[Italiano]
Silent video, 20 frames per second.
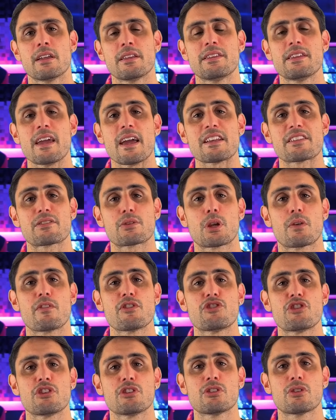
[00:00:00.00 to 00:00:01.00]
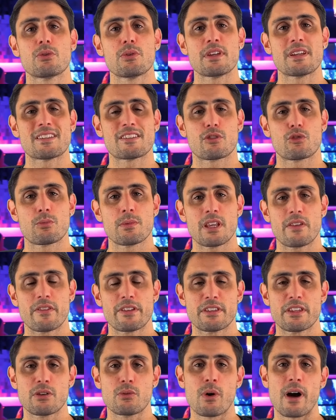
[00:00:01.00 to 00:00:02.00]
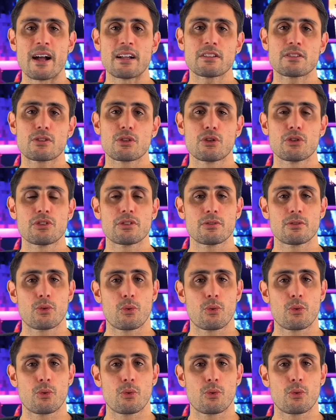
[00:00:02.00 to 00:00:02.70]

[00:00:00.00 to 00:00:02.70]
DS900X 2024,